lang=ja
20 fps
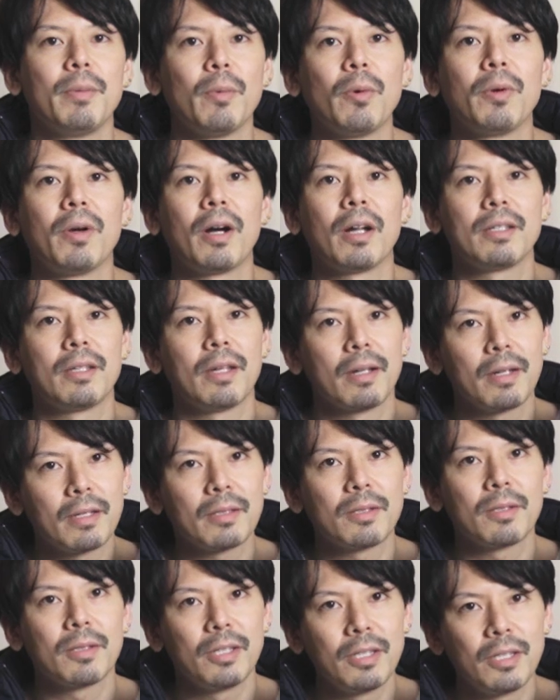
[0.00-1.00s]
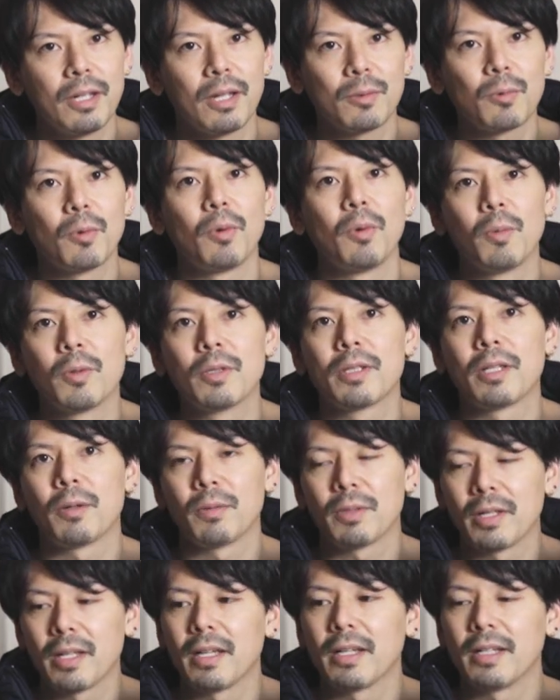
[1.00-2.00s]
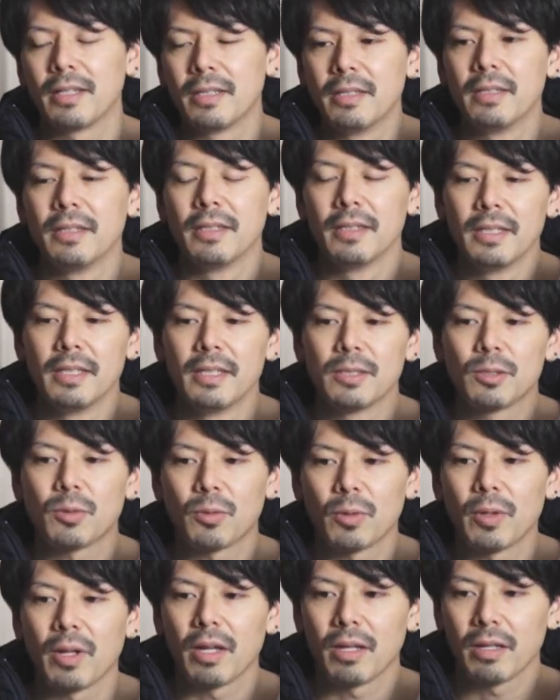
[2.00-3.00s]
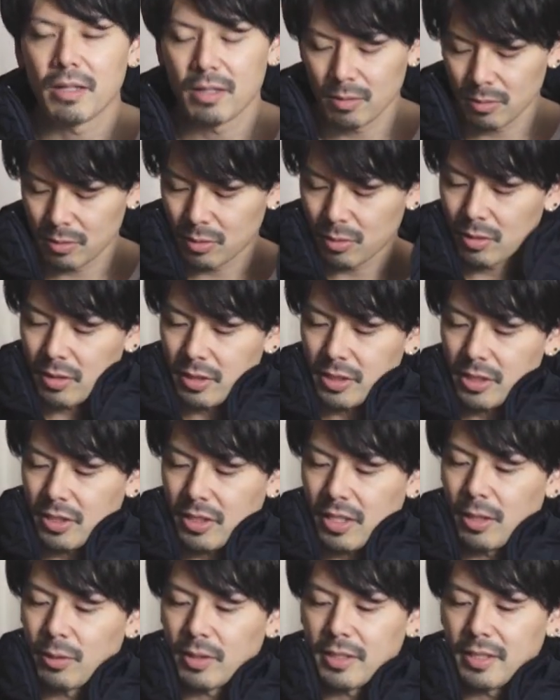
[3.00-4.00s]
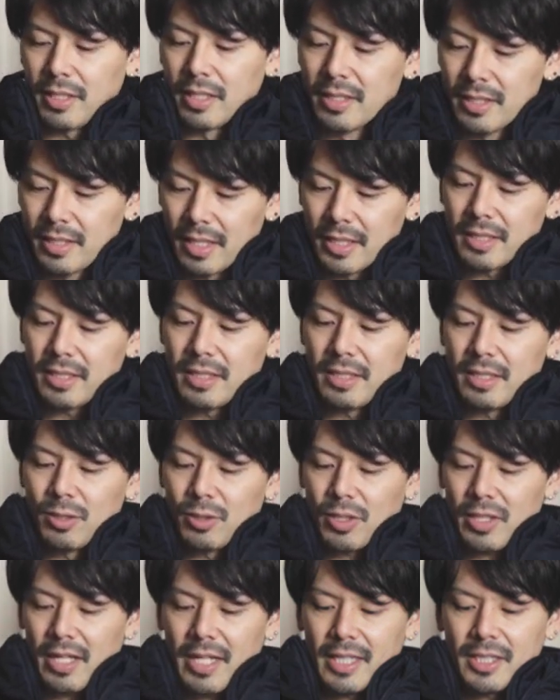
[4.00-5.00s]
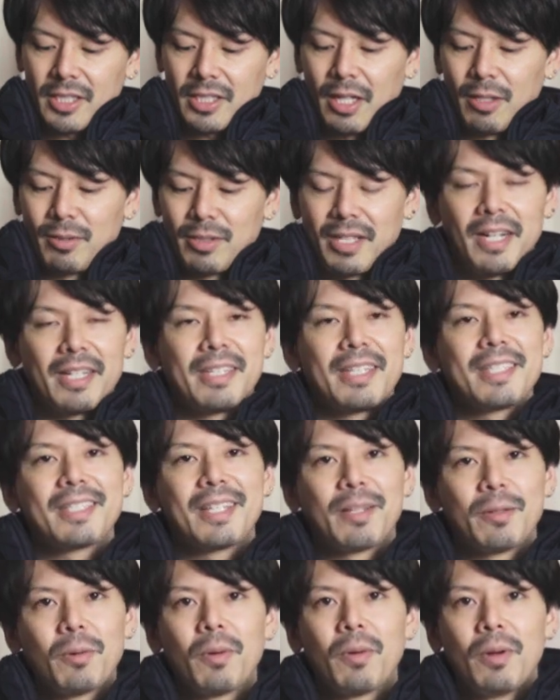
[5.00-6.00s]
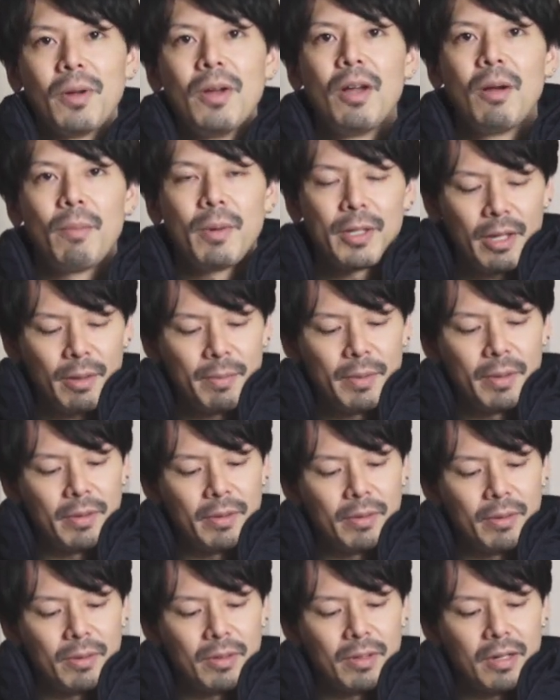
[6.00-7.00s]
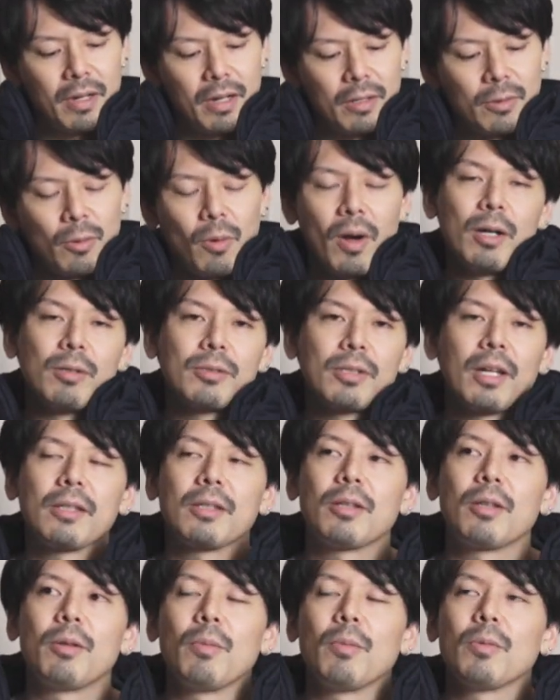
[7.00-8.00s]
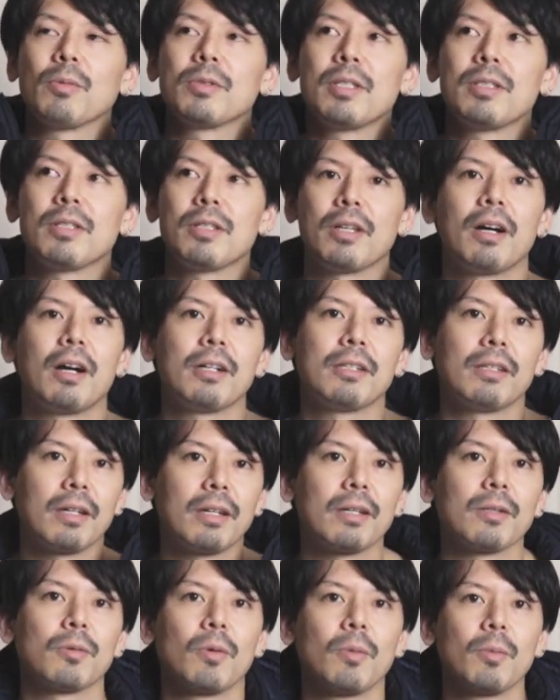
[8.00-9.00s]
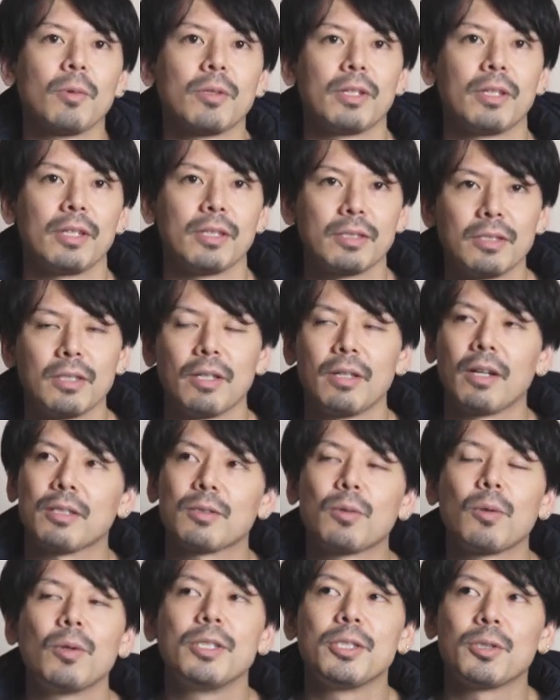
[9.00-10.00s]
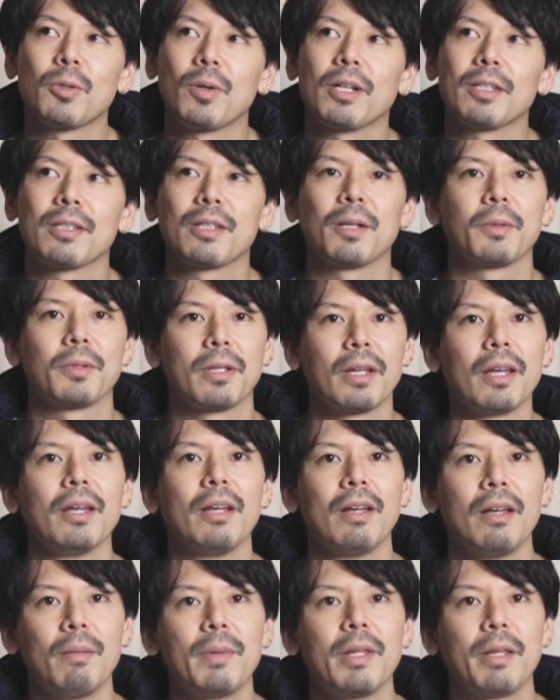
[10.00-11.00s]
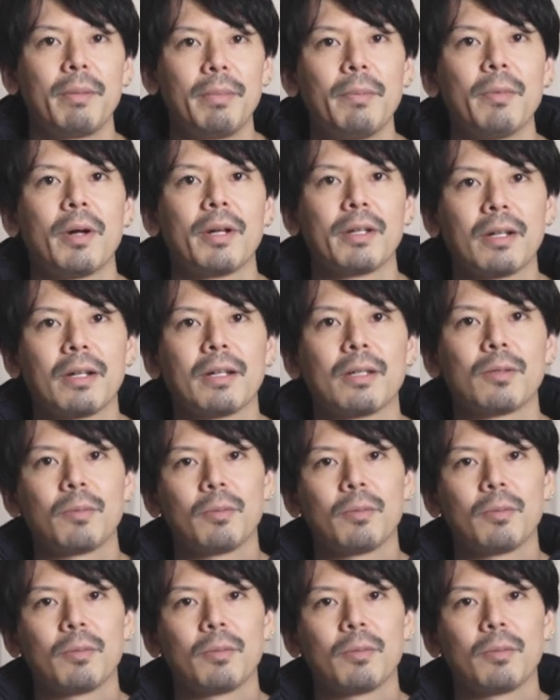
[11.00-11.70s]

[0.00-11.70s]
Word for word: もありだな、いいなと思ったので、ちょっとねあの質感とか全然素材が違うんであれですけど、ネイビーがのアウターっても全然ありだなと思ってですね、なんかその印象があったのでネイビーもありかなと思っ